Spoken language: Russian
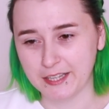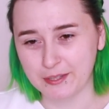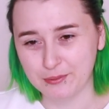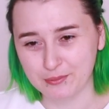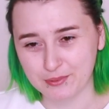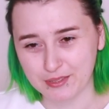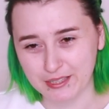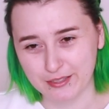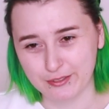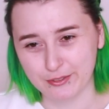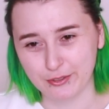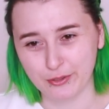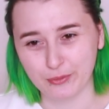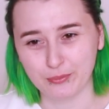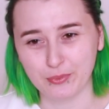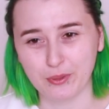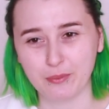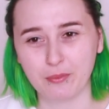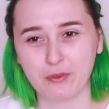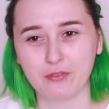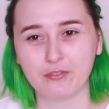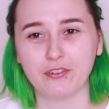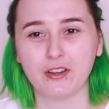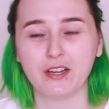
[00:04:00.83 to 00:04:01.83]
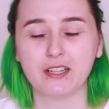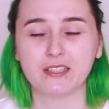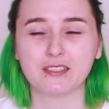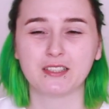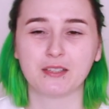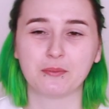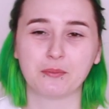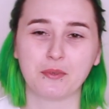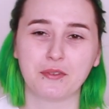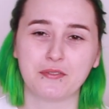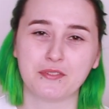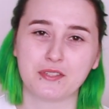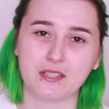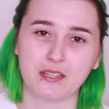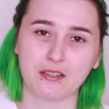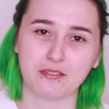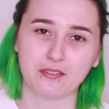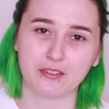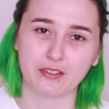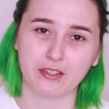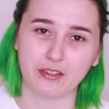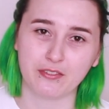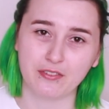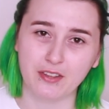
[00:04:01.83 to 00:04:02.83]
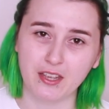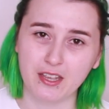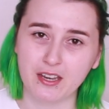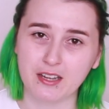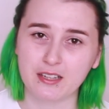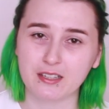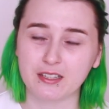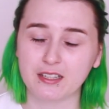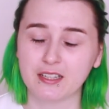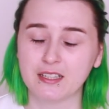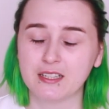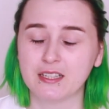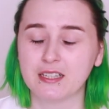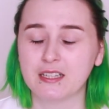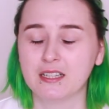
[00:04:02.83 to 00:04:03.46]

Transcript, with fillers: какими-то рандомными фактами, все в это верят.